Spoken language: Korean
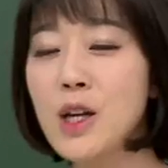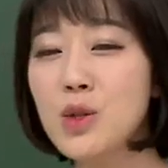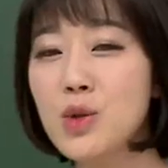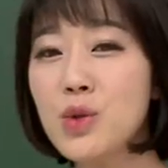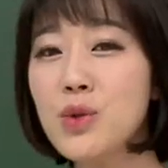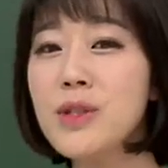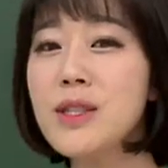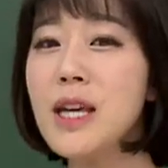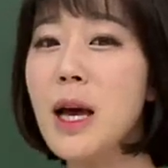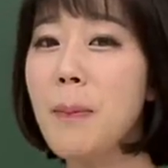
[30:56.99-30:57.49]

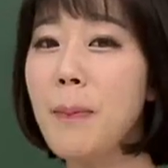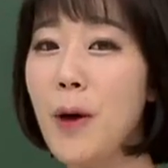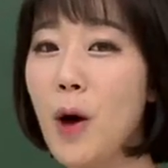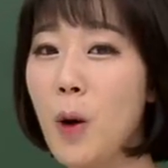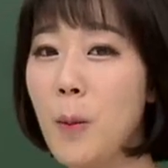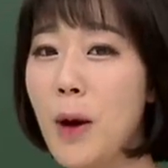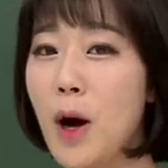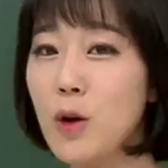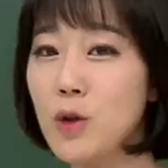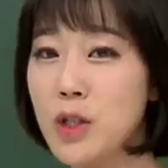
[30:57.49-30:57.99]
숫자 앞에
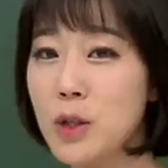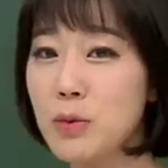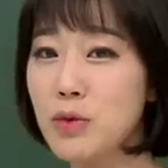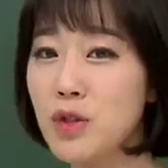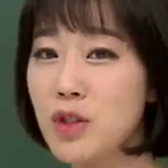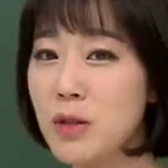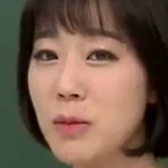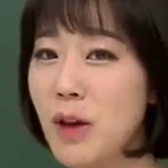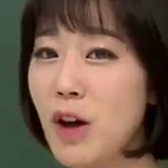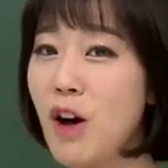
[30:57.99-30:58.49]
about이
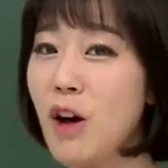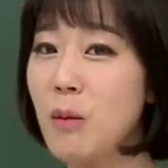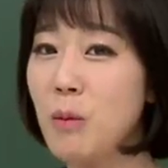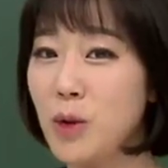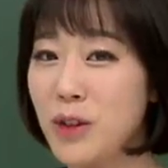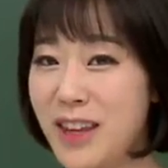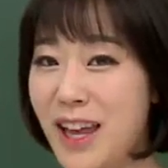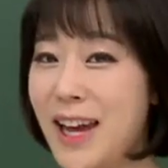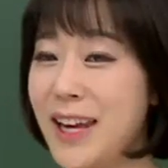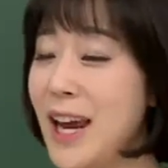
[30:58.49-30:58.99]
붙으면
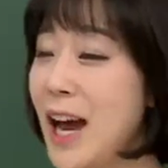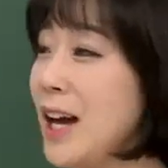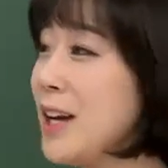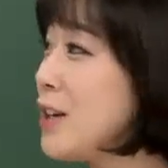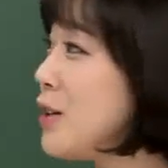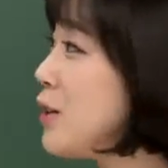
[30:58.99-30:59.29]
뭐 대략